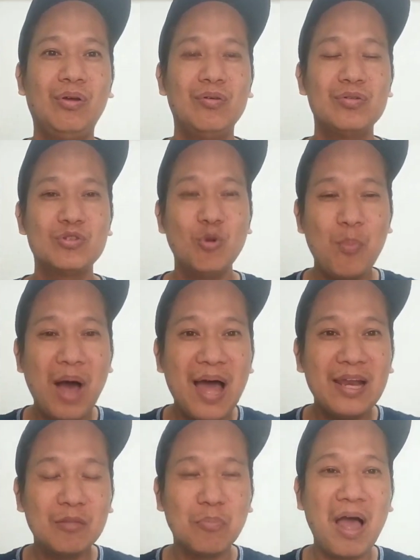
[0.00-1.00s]

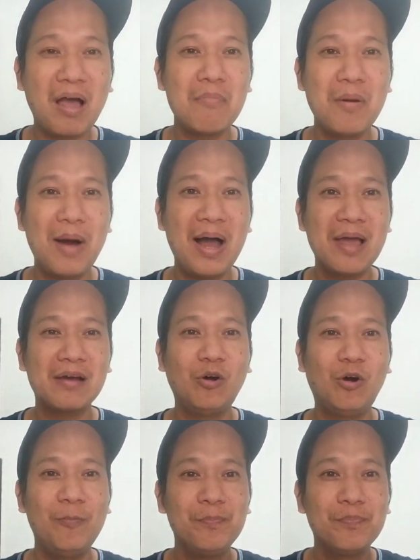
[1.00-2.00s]
Subalit mga kababayan
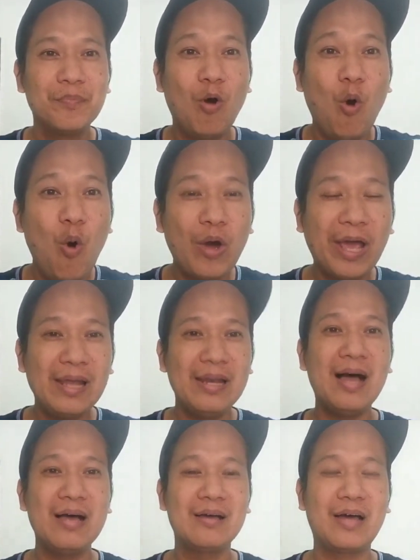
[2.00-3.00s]
ko, okay
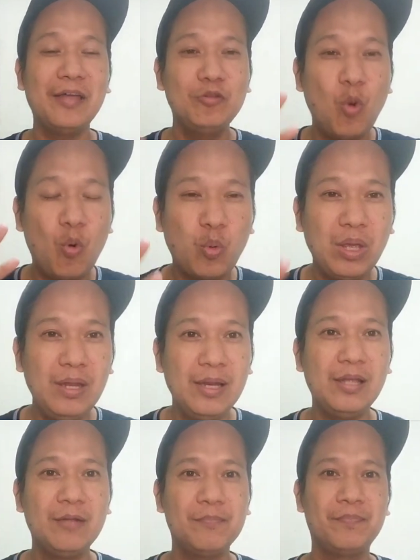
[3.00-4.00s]
lang kay Doc
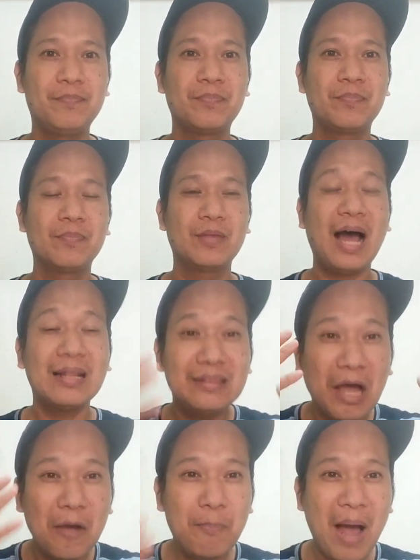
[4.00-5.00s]
Willie. At
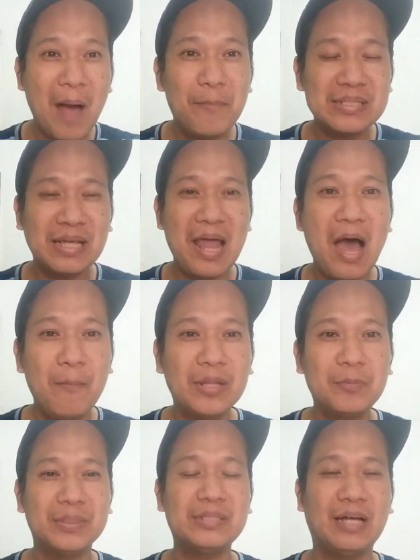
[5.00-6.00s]

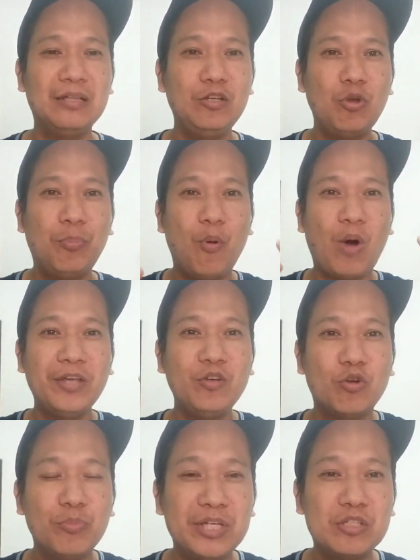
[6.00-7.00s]
nagpapasalamat pa siya dito po kay
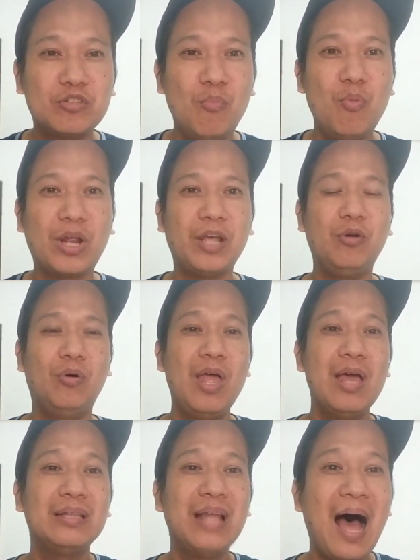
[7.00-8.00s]
Yorme Isko Moreno
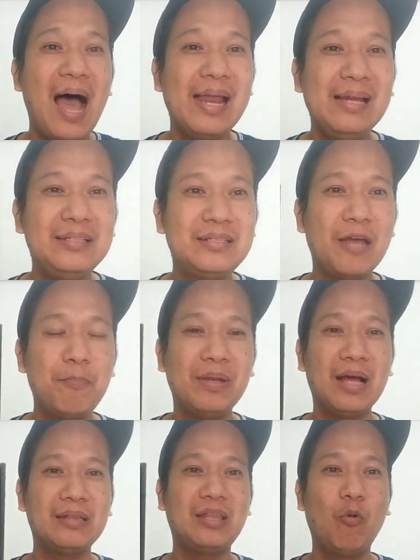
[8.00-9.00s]
dahil siya ay
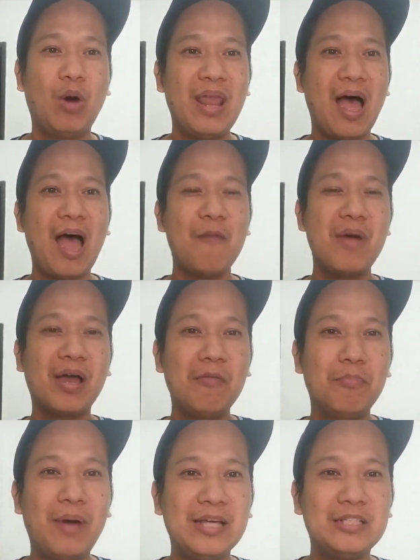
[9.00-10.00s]
pinagtiwala pinagtiwalaan
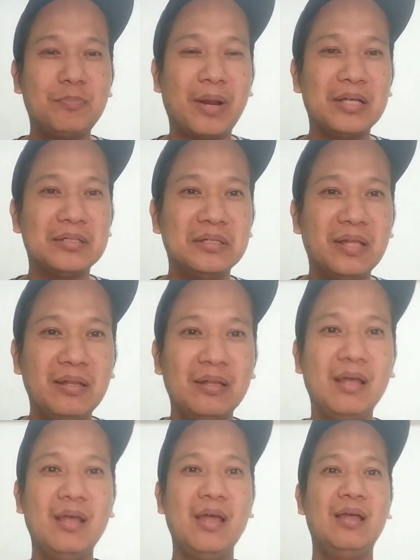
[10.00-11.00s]
maging Vice President
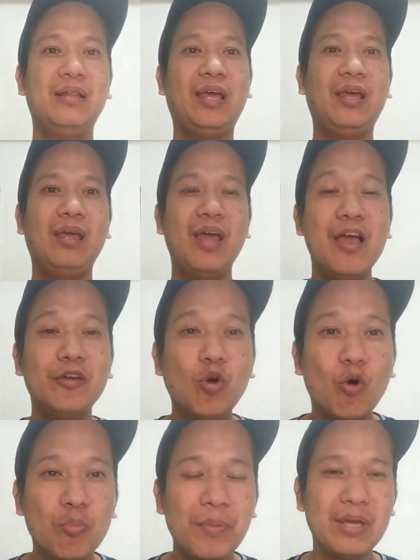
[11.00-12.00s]
ni
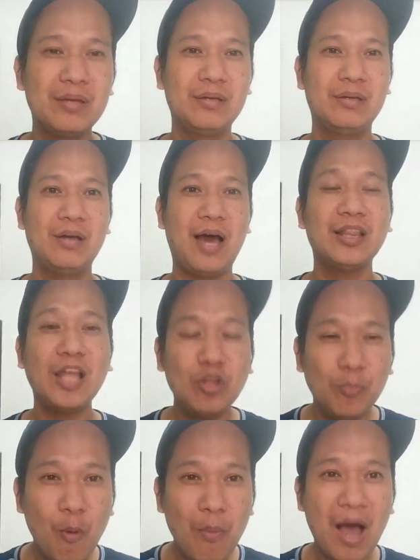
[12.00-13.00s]
Yorme. At
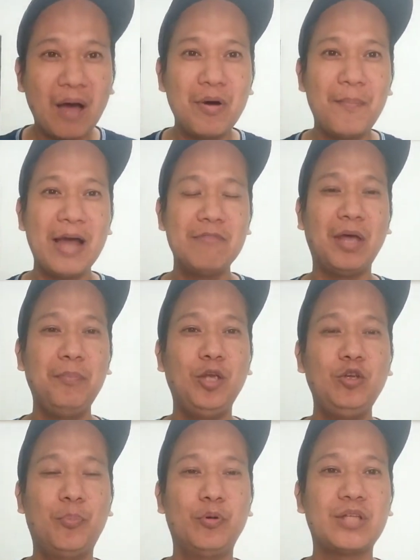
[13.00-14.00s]
ito po mga kababayan, may
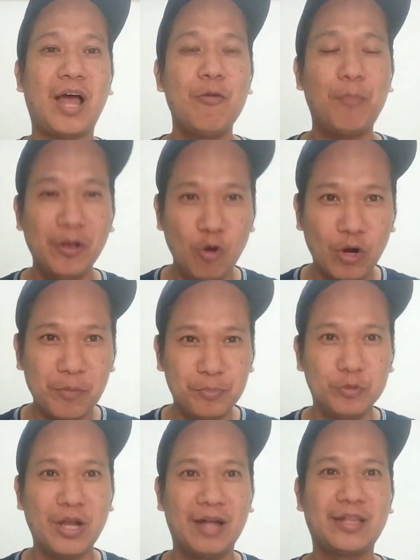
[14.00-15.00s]
video po tayo, panoorin
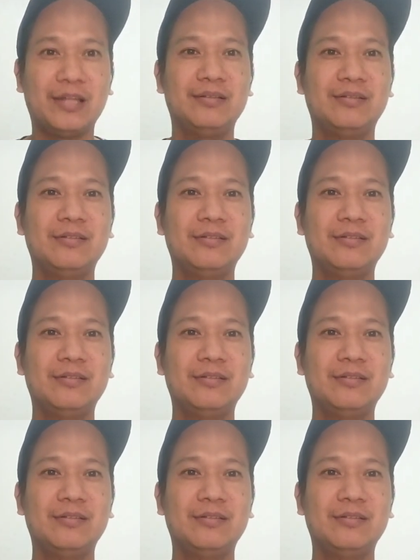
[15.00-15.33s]
po natin.